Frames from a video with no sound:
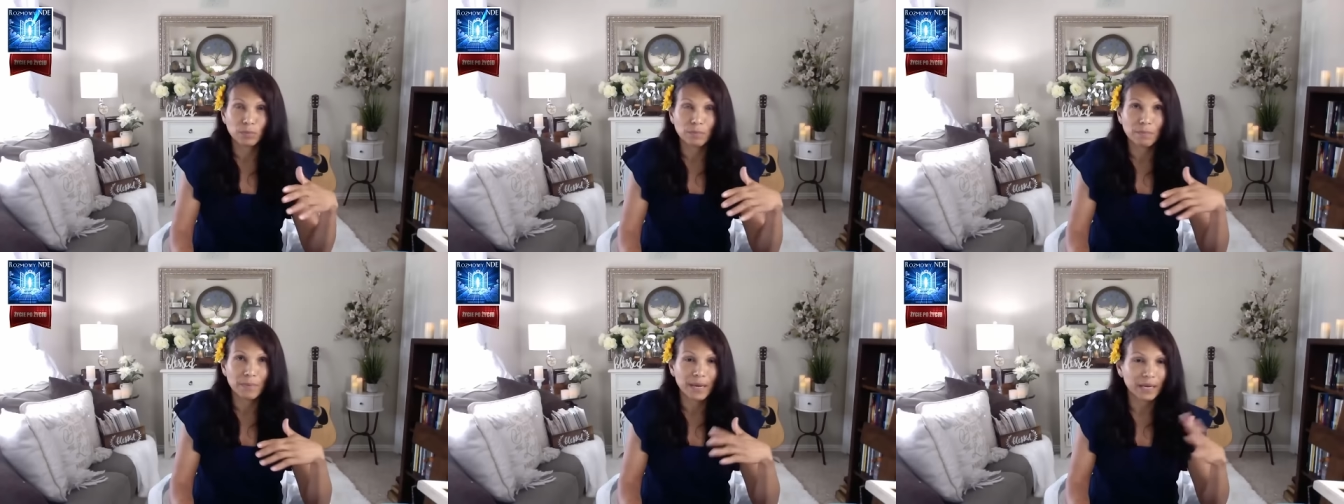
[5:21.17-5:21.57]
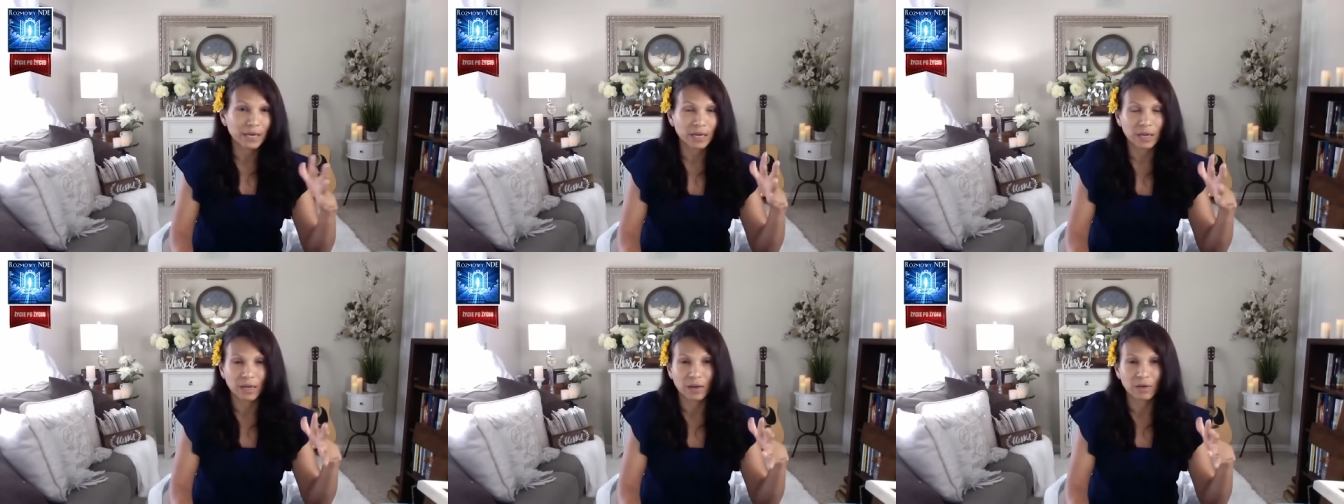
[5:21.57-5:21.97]
I
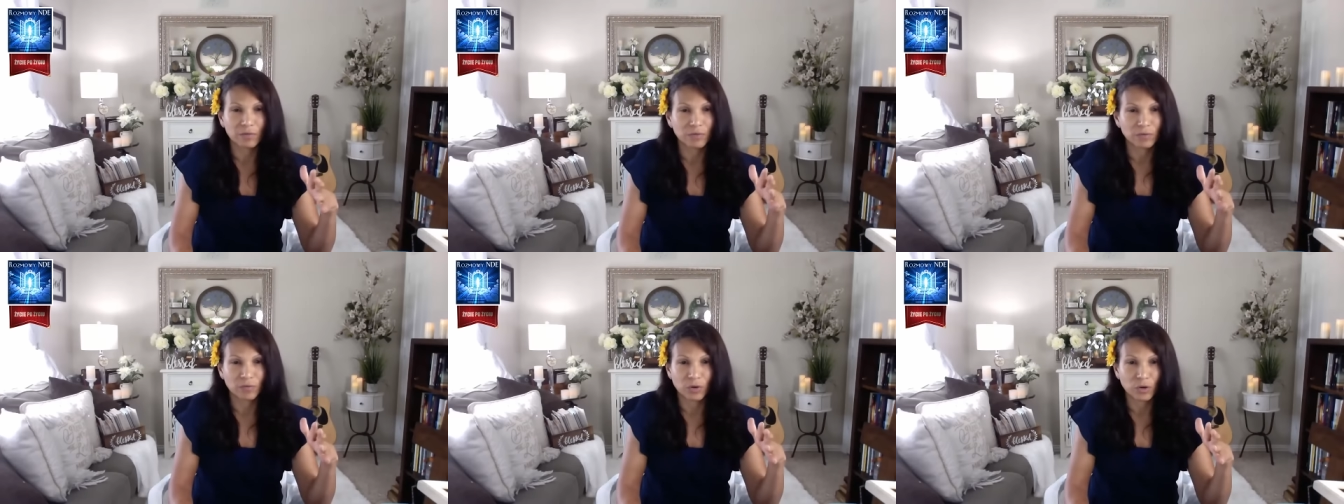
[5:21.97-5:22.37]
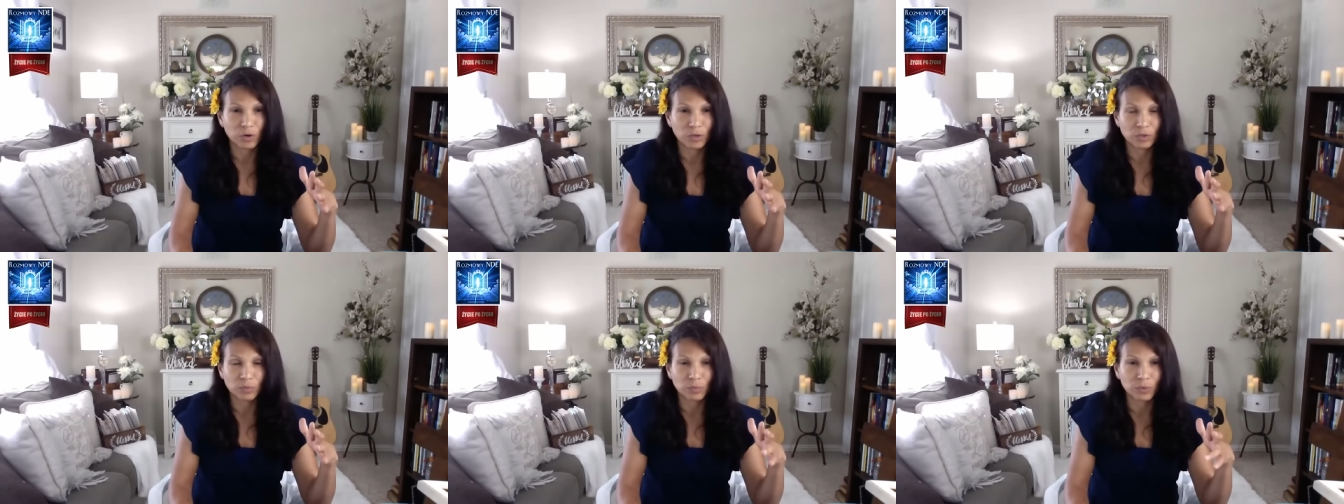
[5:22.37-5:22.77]
jestem pewna, że
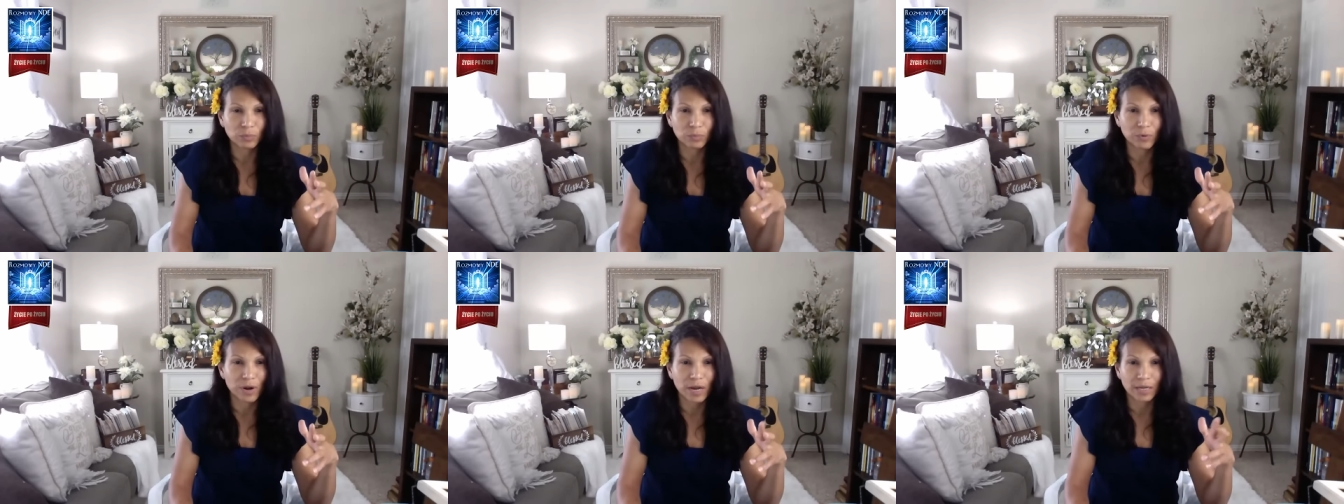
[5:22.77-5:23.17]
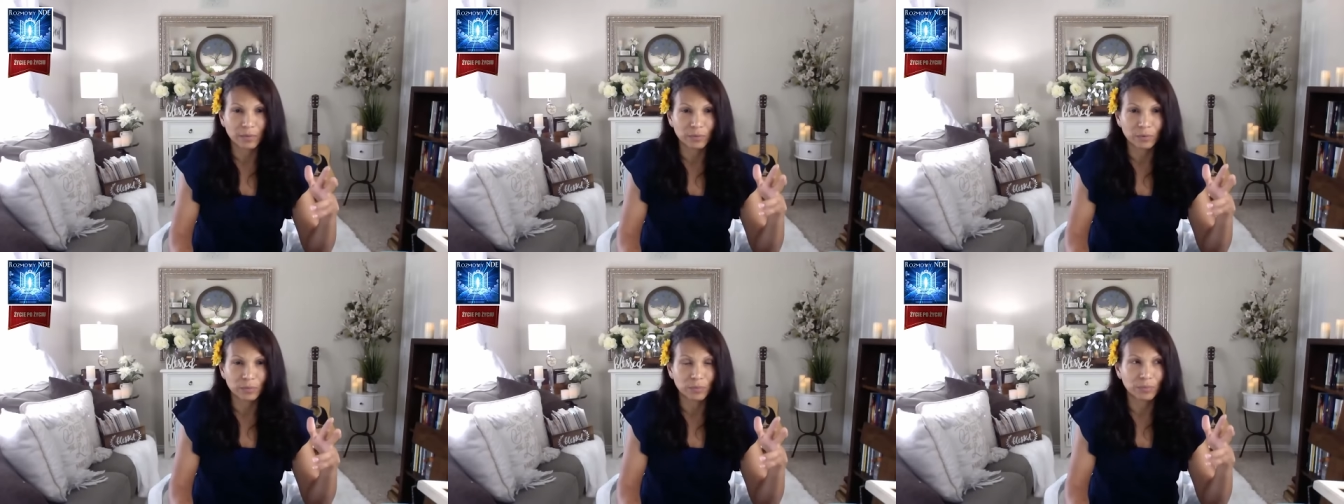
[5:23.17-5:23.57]
wielu z
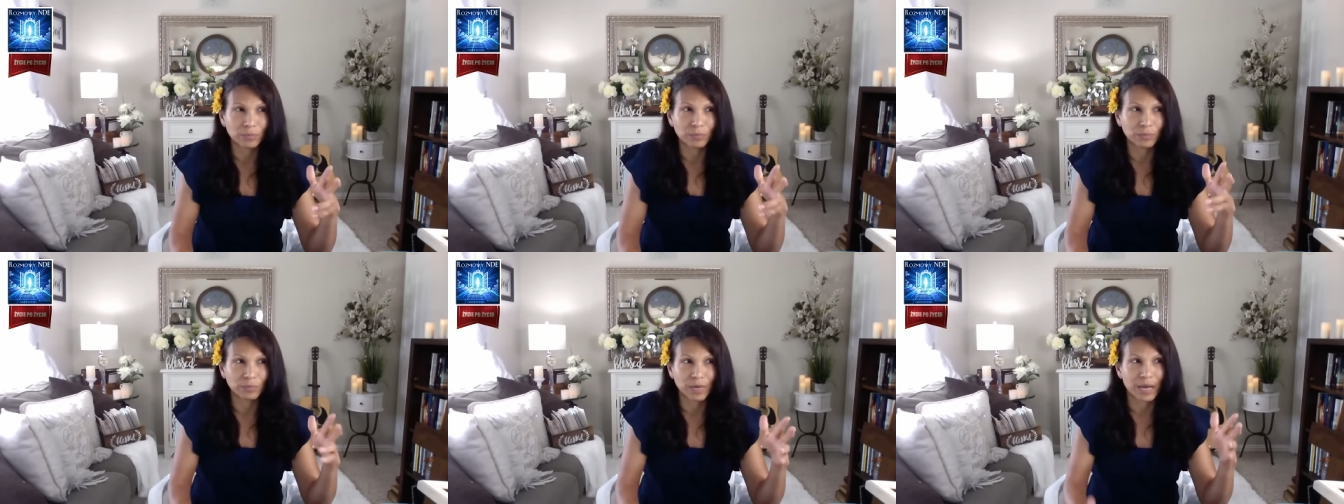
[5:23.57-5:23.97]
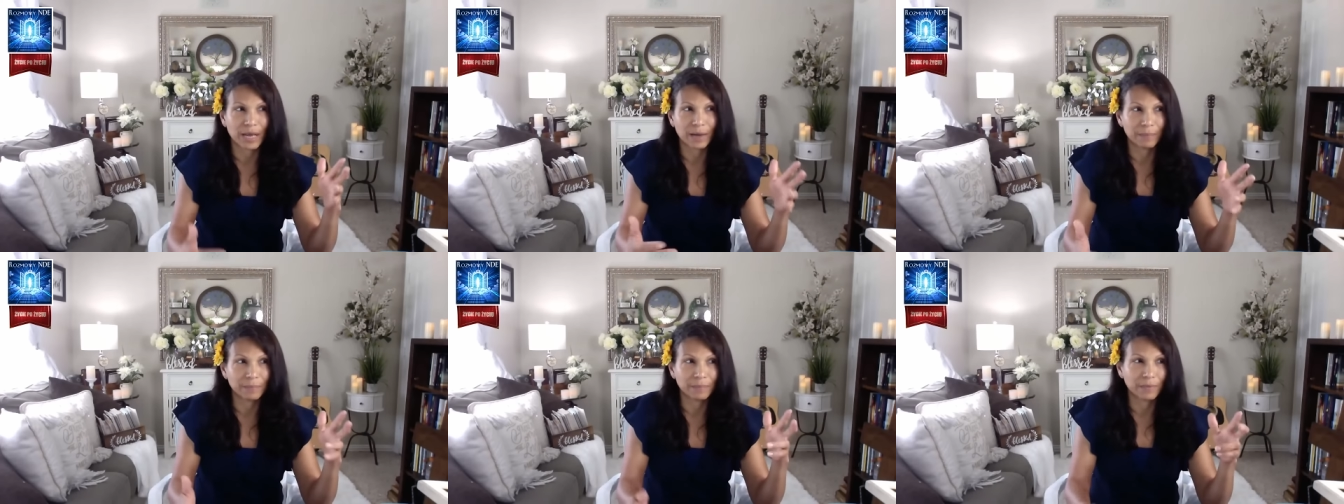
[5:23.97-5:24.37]
widzów wie o
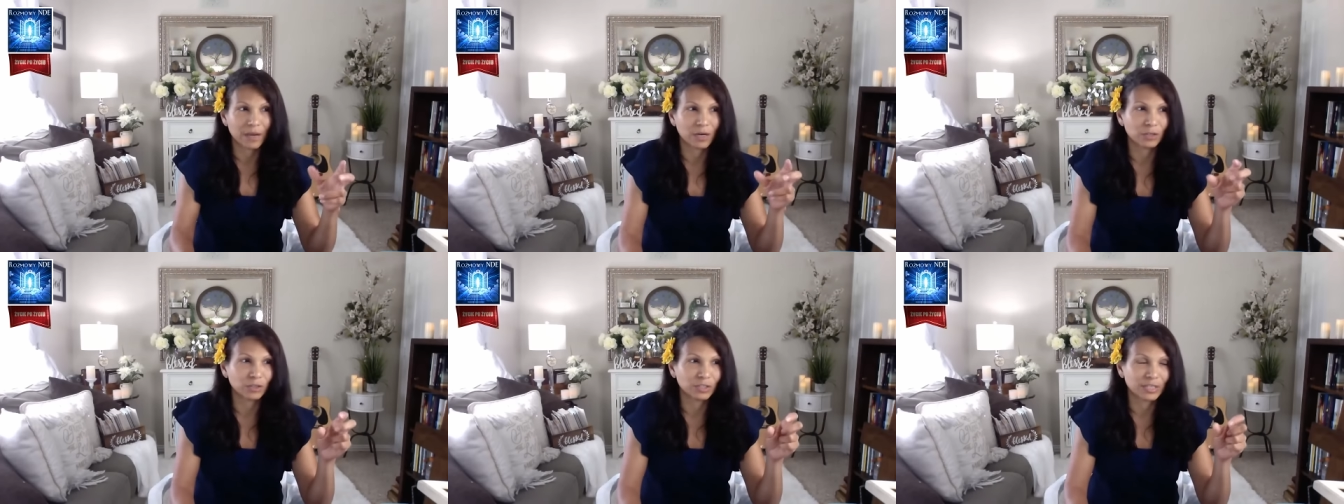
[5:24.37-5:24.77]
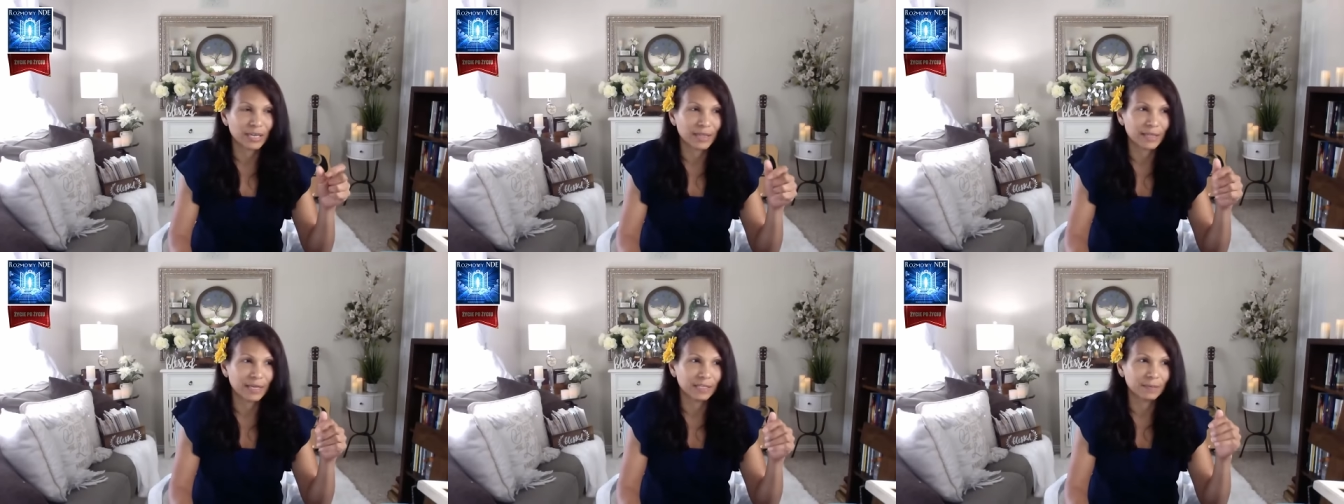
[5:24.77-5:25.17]
tym, że kiedy
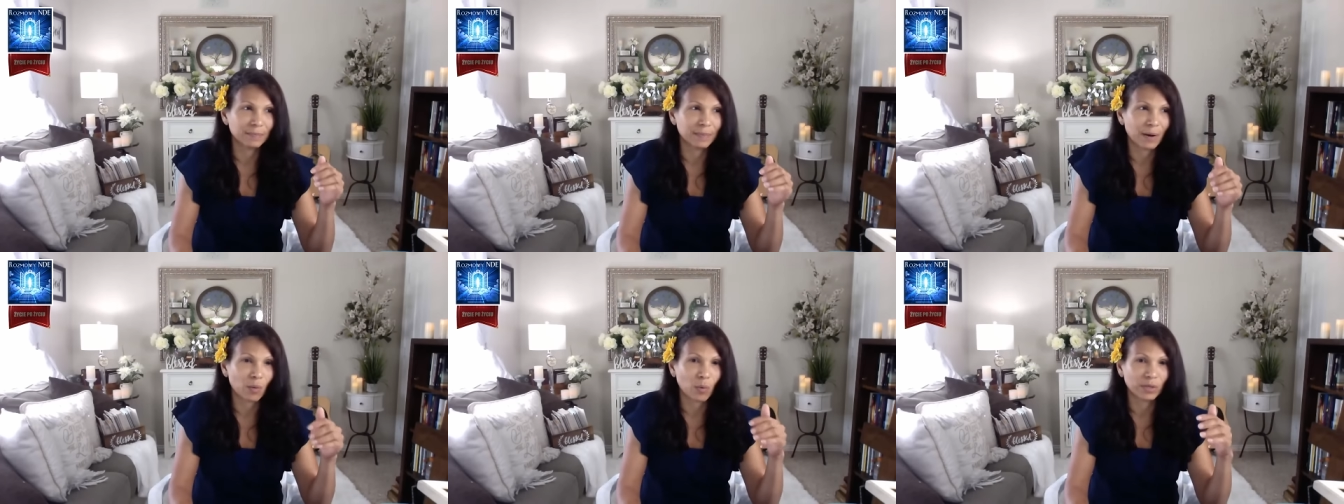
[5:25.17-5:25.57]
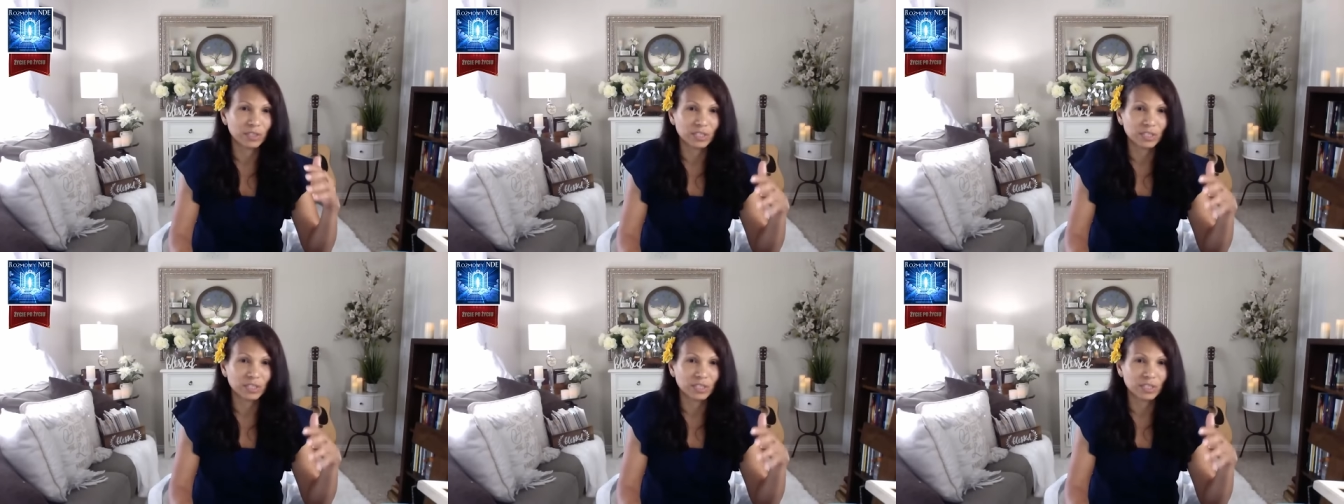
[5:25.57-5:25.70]
ktoś odchodzi,